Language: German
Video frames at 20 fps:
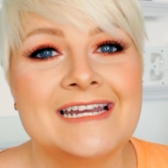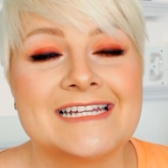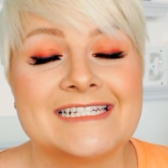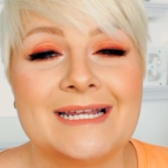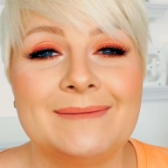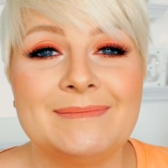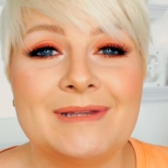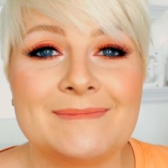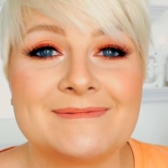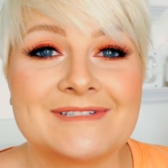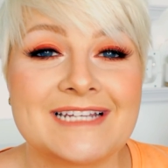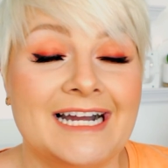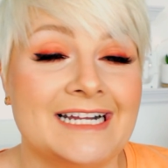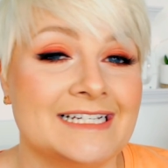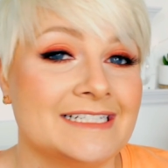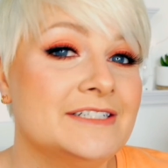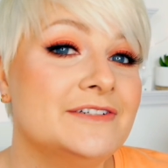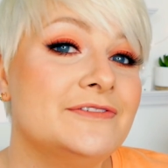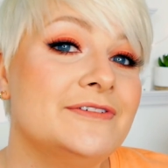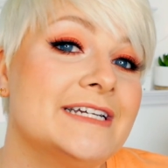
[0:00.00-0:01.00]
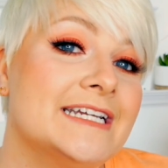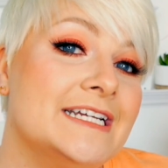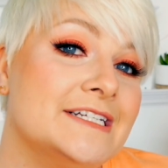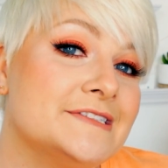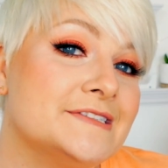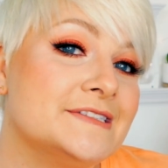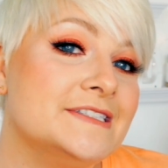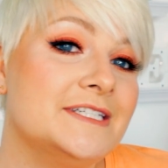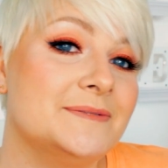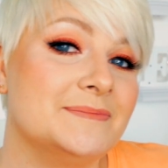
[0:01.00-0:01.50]
dann bleibt dran.
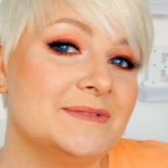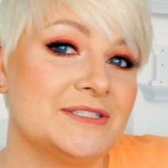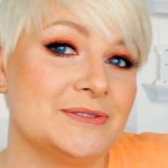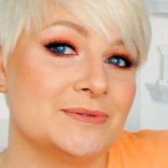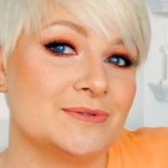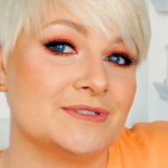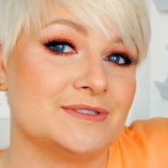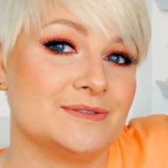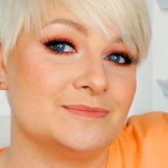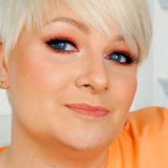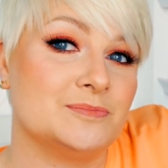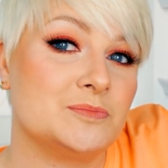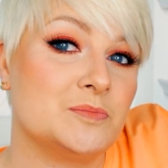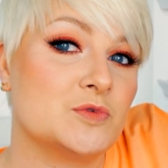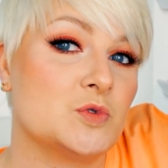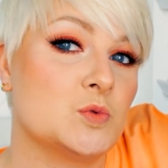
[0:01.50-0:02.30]
Vergesst nicht, mich unten